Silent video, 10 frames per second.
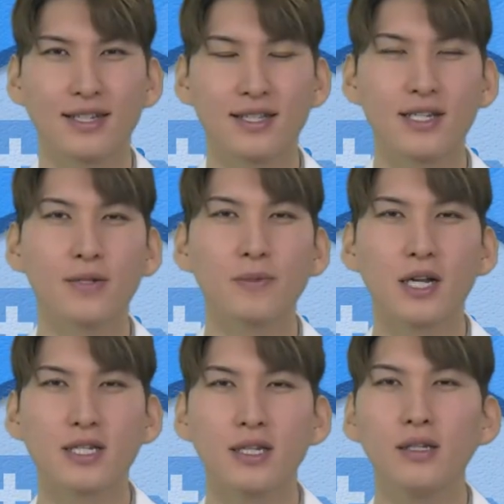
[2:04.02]

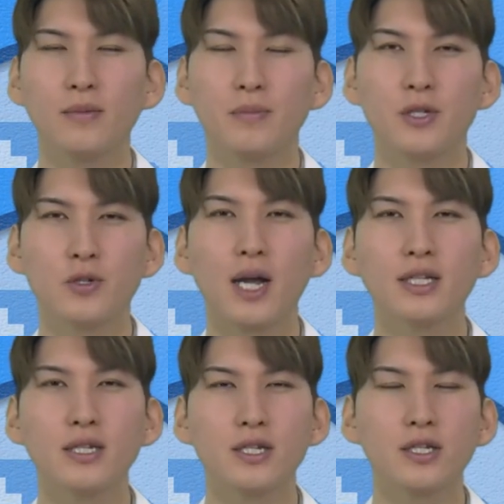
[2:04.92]
지금까지 미주
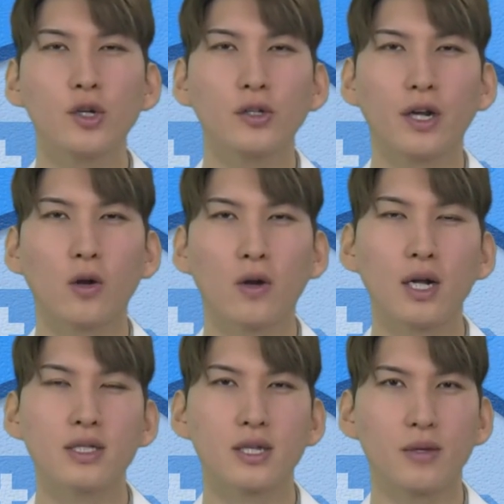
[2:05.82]
한인 시니어들의
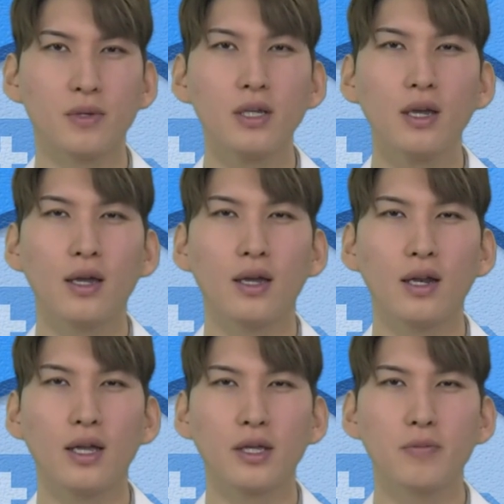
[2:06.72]
건강지킴이
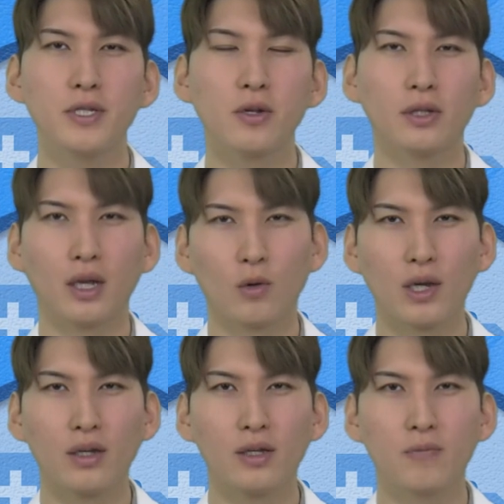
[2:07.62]
LA 김민성
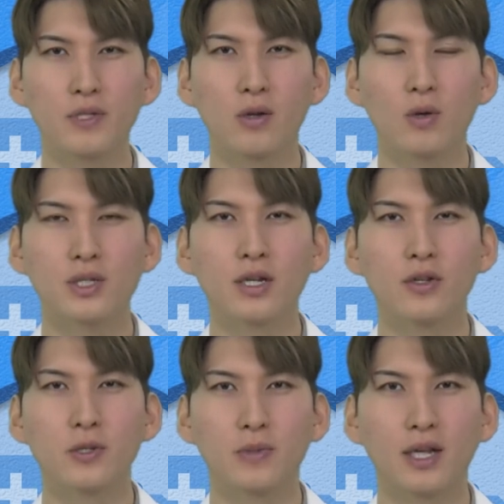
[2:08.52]
내과의 김민성
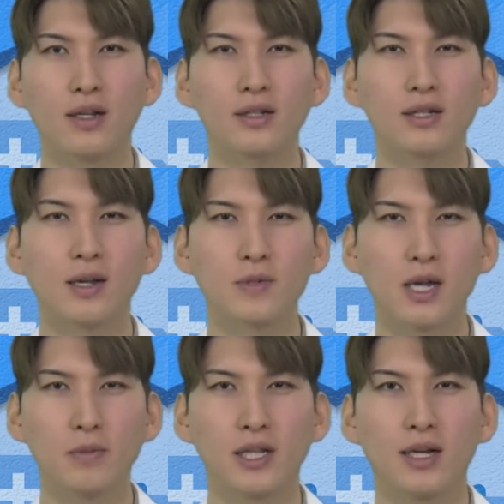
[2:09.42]
원장이었습니다.
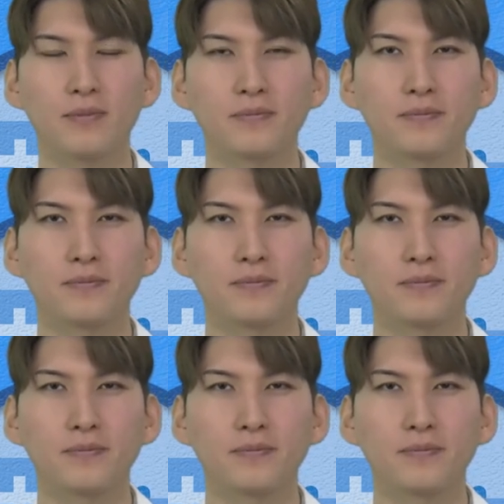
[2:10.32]
감사합니다.